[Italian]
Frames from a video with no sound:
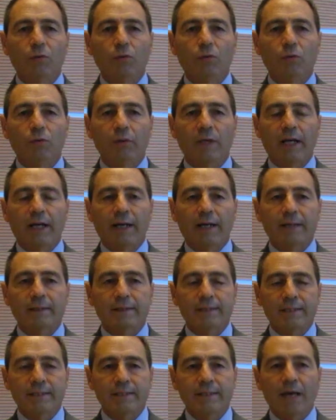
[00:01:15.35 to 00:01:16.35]
un
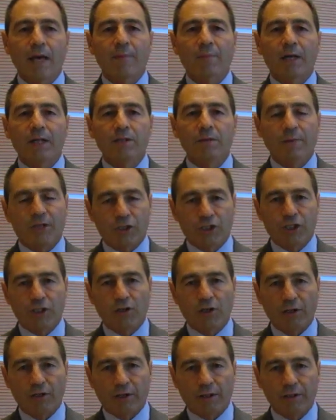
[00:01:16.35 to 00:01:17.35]
sistema di machine
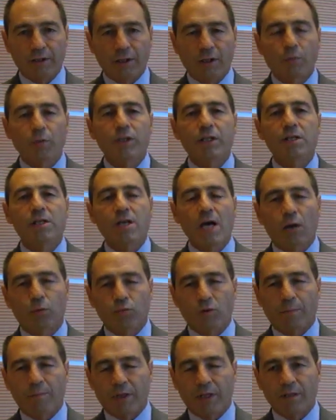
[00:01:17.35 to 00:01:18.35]
learning, quindi di
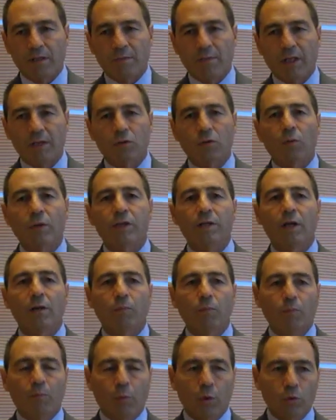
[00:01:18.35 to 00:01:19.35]
autoapprendimento, quindi è
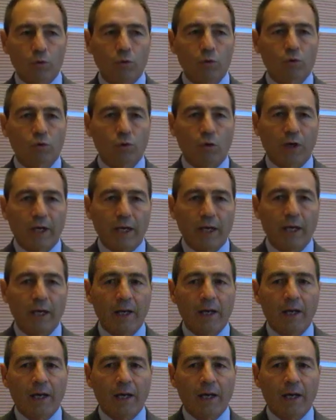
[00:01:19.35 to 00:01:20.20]
un prodotto che